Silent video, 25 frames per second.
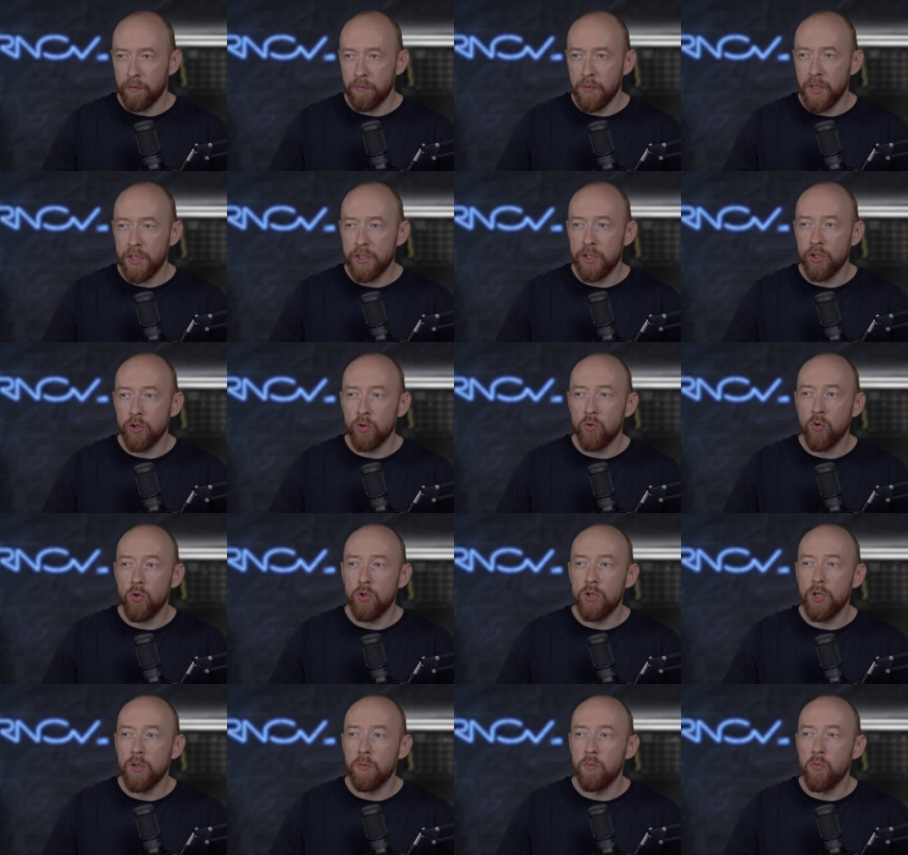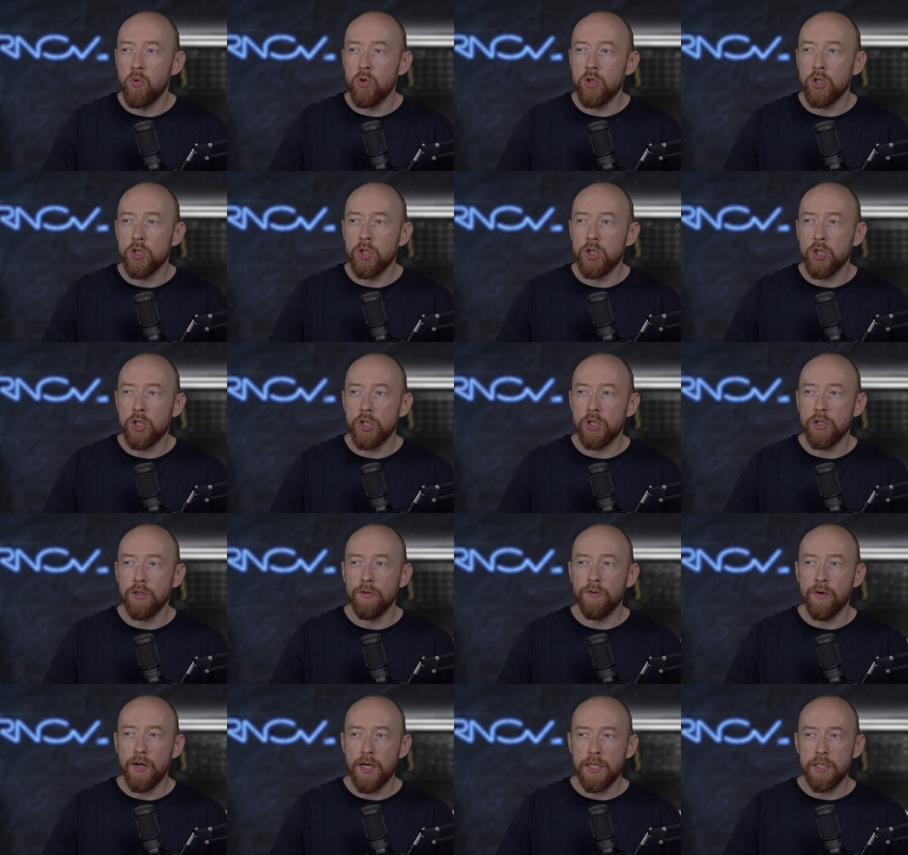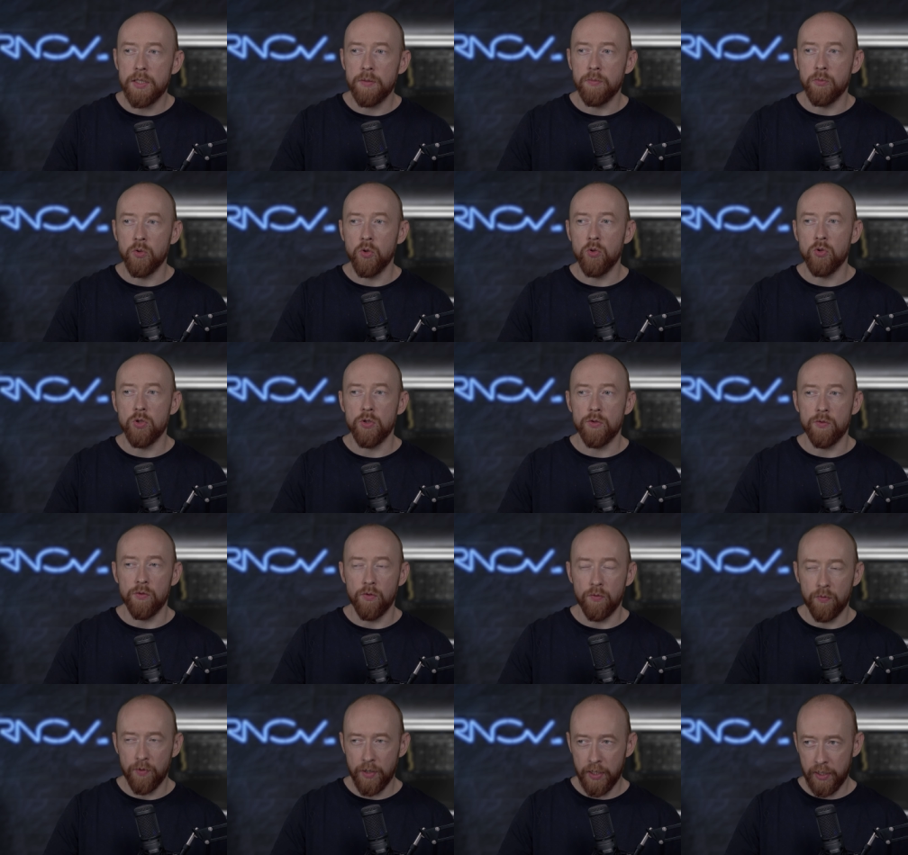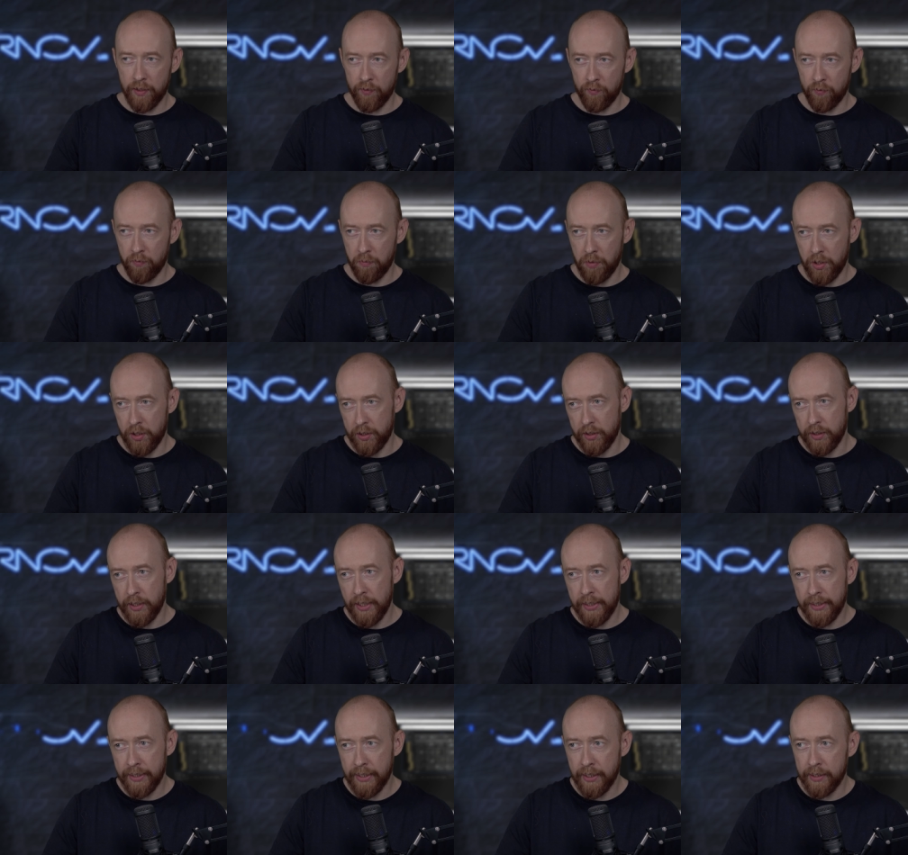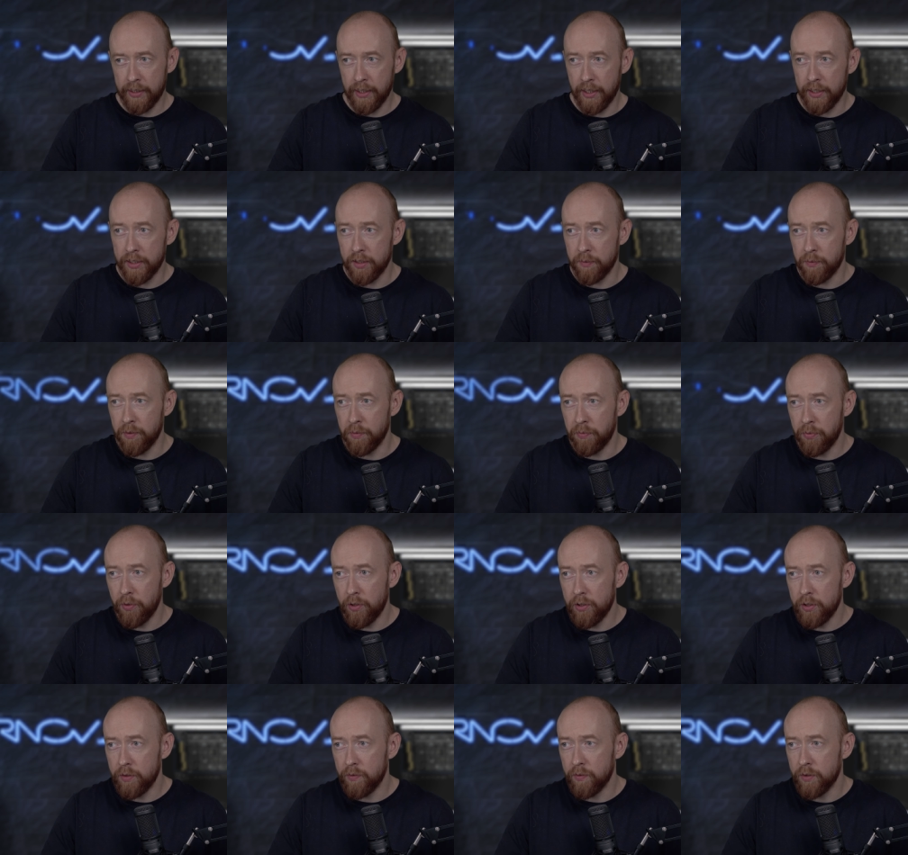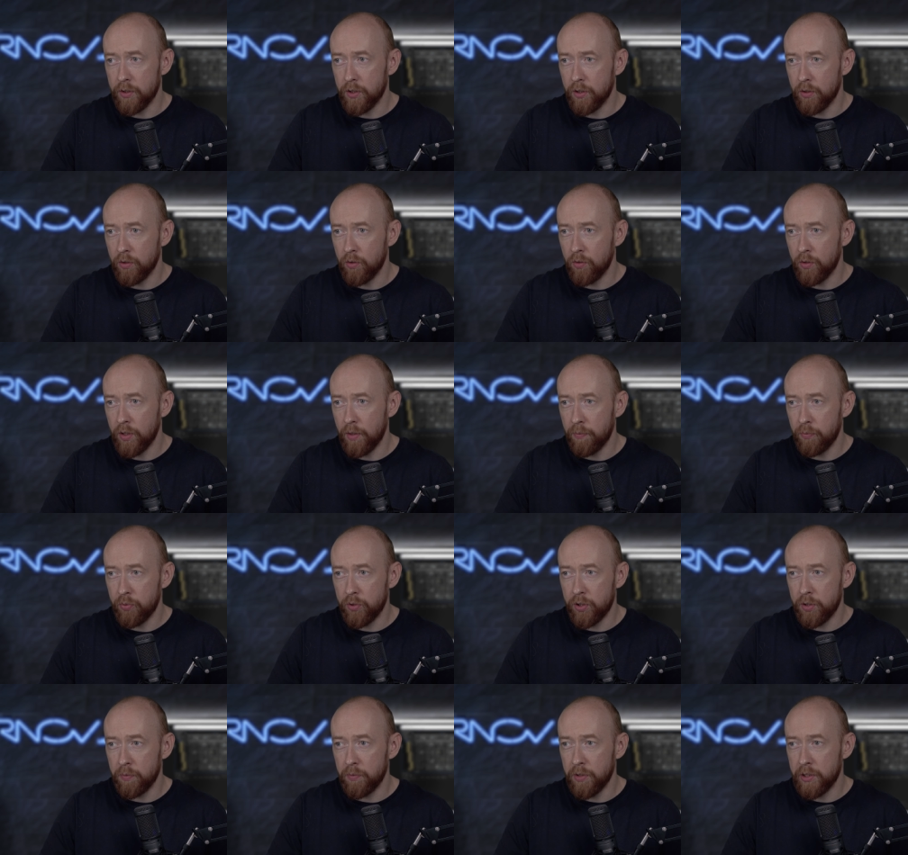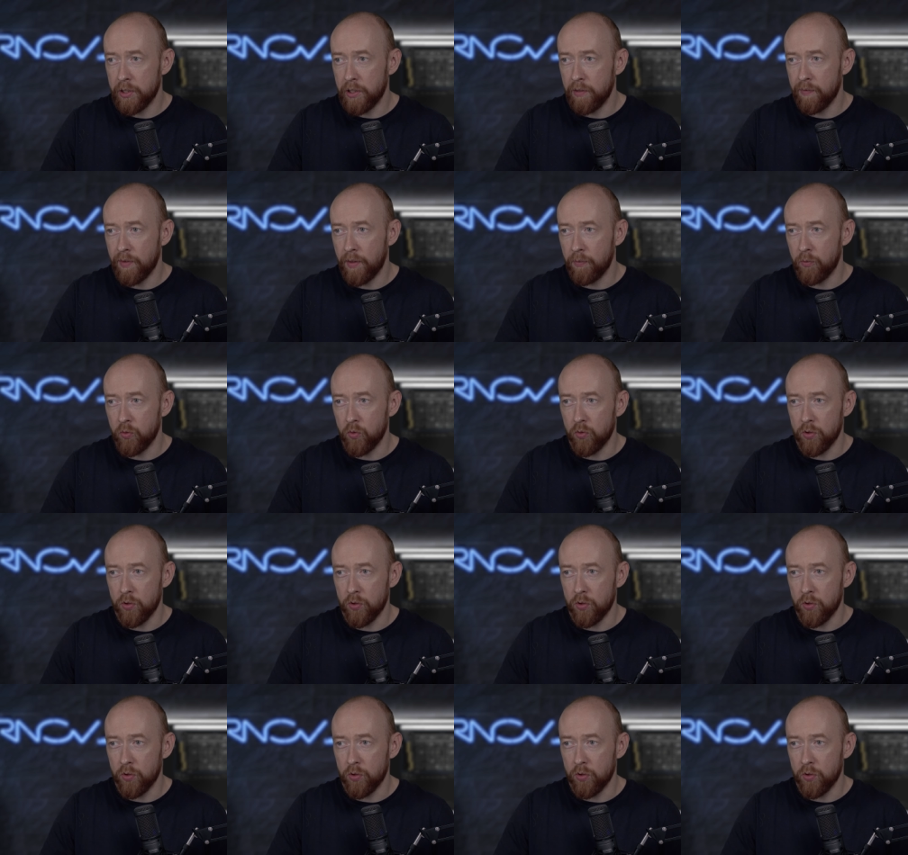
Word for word: медиа может сшивать множество файлов вместе. Я никогда этим не пользовался, но, допустим, если вам